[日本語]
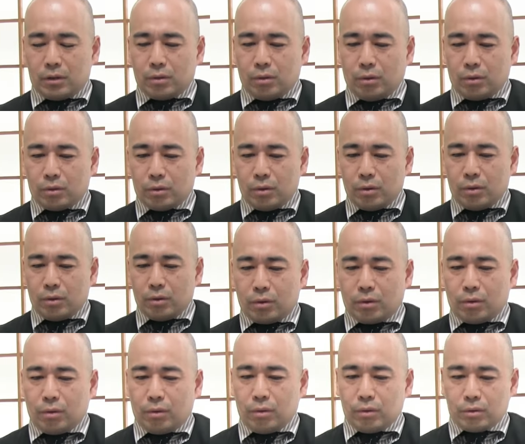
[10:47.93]
そう、そ
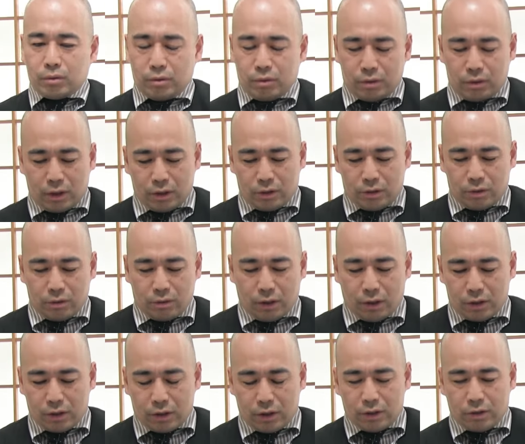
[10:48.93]
構図が重要
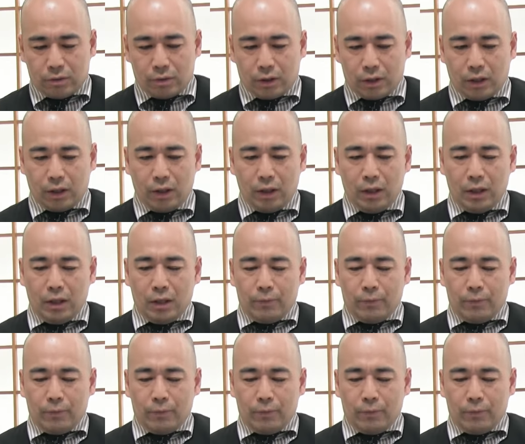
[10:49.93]
なんじゃないでしょうかね。